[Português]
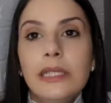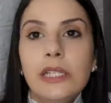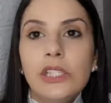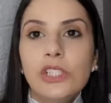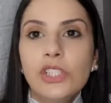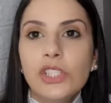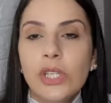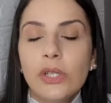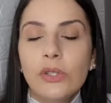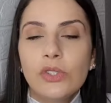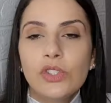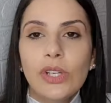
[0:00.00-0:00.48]
tem
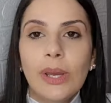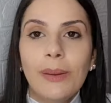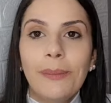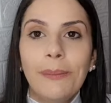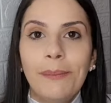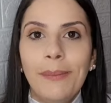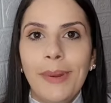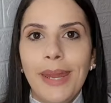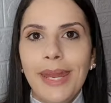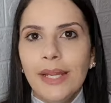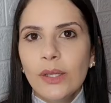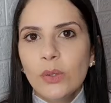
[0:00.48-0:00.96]
cheiro de
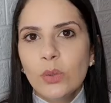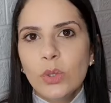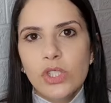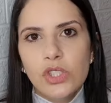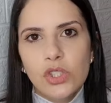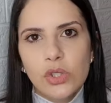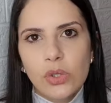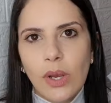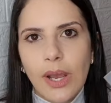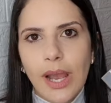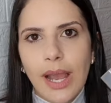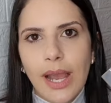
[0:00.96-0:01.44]

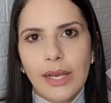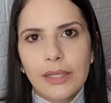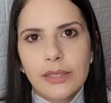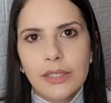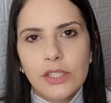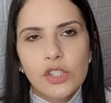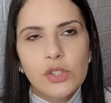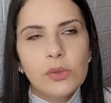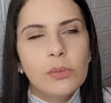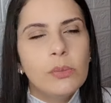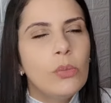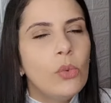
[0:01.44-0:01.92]
amêndoas
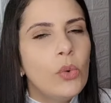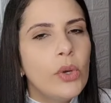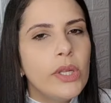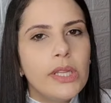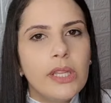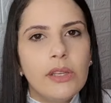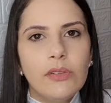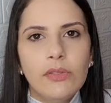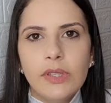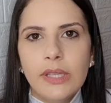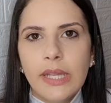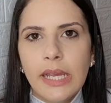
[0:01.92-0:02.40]
torradas,
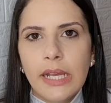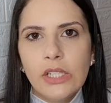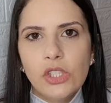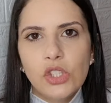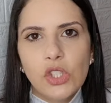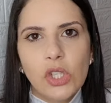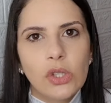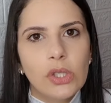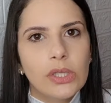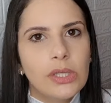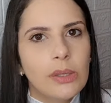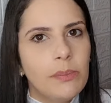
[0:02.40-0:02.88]
muito
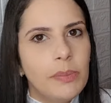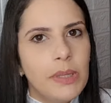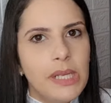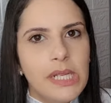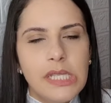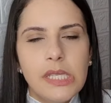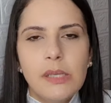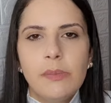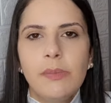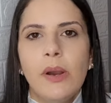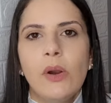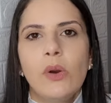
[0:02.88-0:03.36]
evidente, a nota
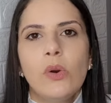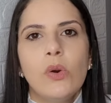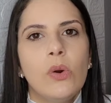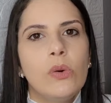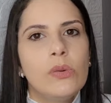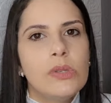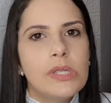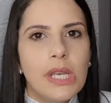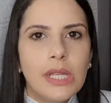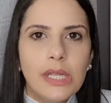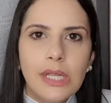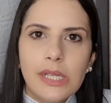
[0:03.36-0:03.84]
principal
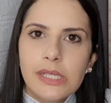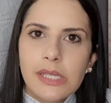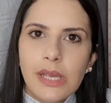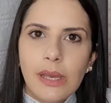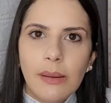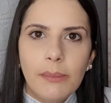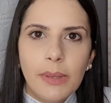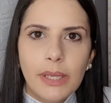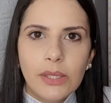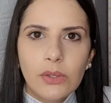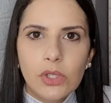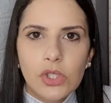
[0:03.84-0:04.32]
com certeza é
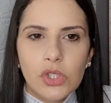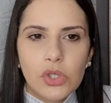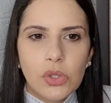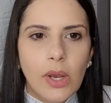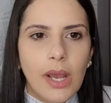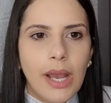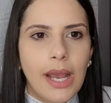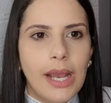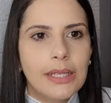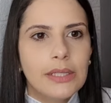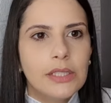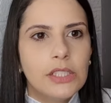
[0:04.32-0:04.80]
amêndoas
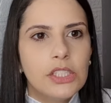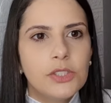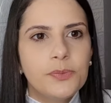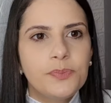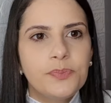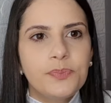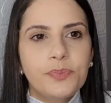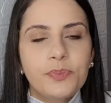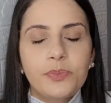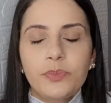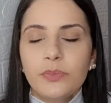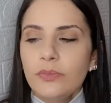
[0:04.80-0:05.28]
torradas
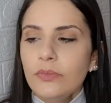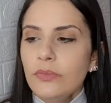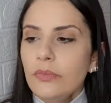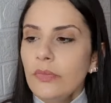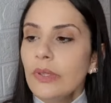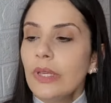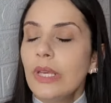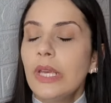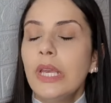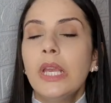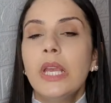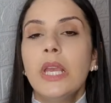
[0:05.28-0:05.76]

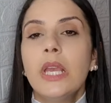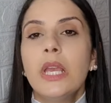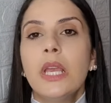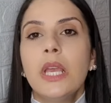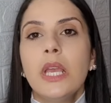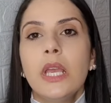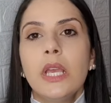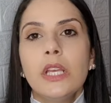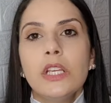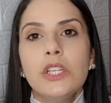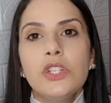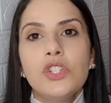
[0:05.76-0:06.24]

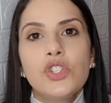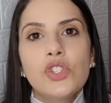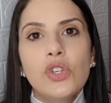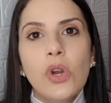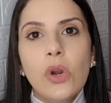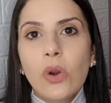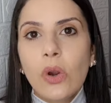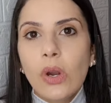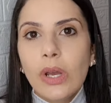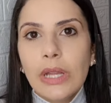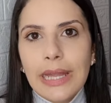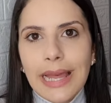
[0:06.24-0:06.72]

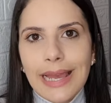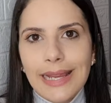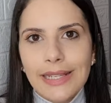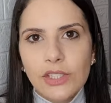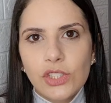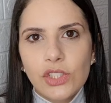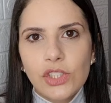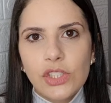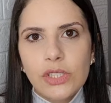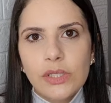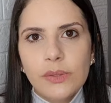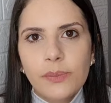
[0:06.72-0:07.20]

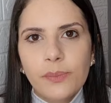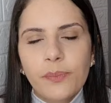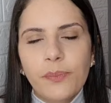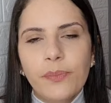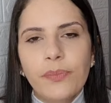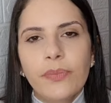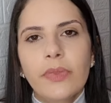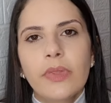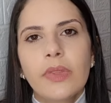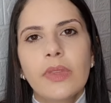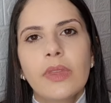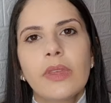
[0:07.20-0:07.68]
chocolate.
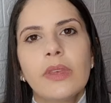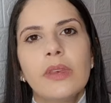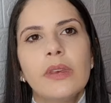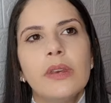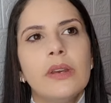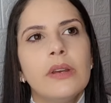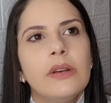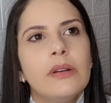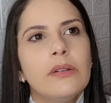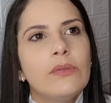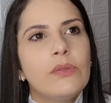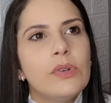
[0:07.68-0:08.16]

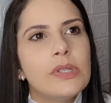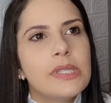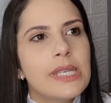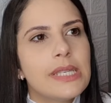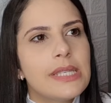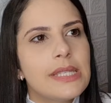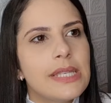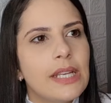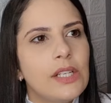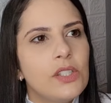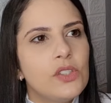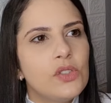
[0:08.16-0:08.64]

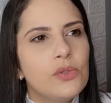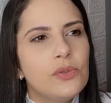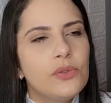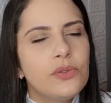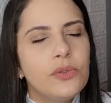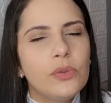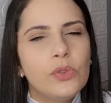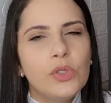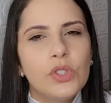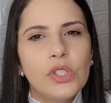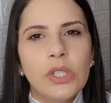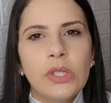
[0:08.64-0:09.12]
Você sente um
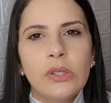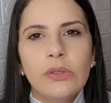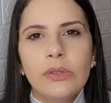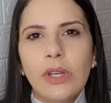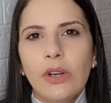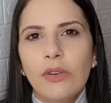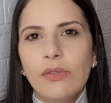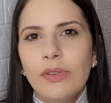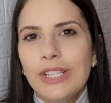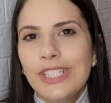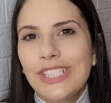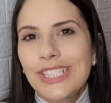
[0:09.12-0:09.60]
fundinho,
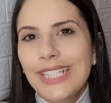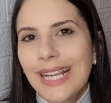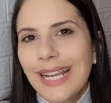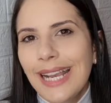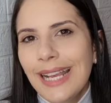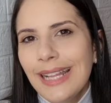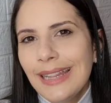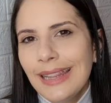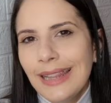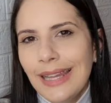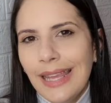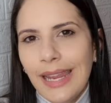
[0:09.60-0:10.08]
talvez
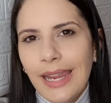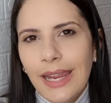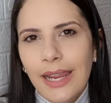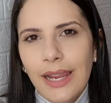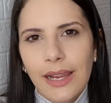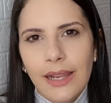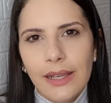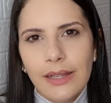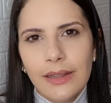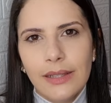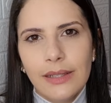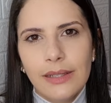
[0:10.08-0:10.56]

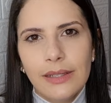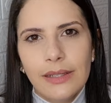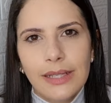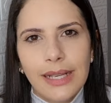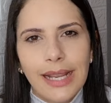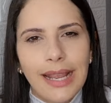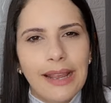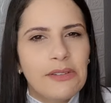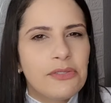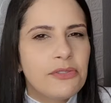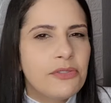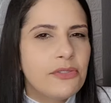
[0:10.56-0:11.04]

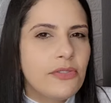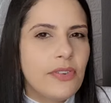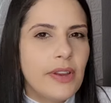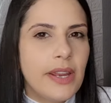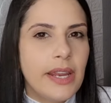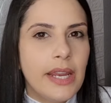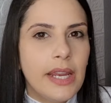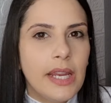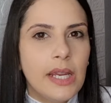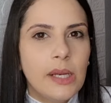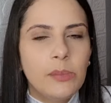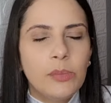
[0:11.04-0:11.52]
canela,
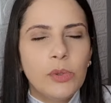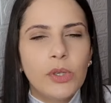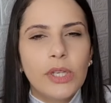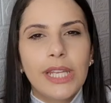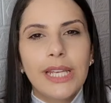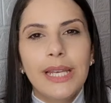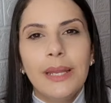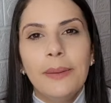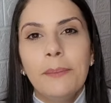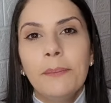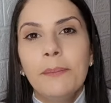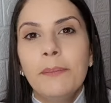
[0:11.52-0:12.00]
café,
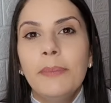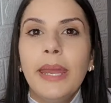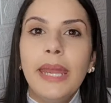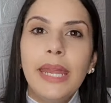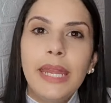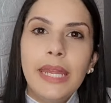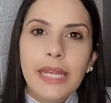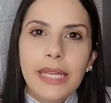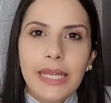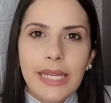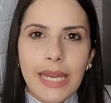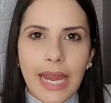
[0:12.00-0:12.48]
porque ele é
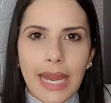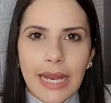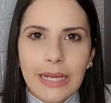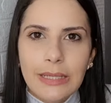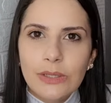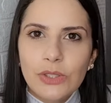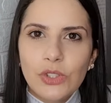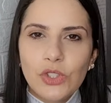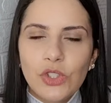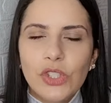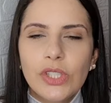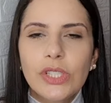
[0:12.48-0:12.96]
bem
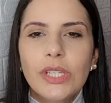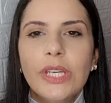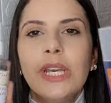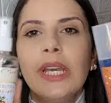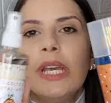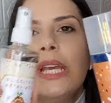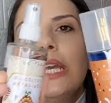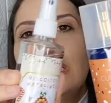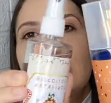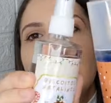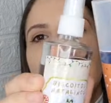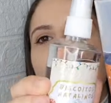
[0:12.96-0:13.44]
quente.
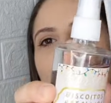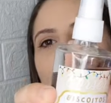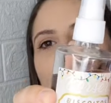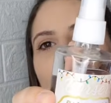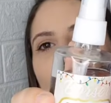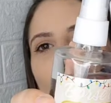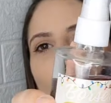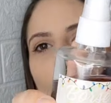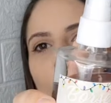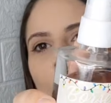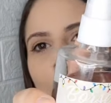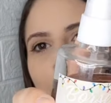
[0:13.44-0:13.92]

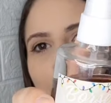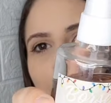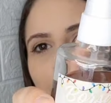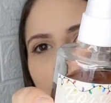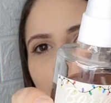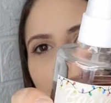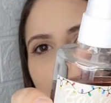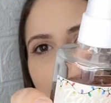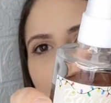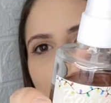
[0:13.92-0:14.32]
Então eu acho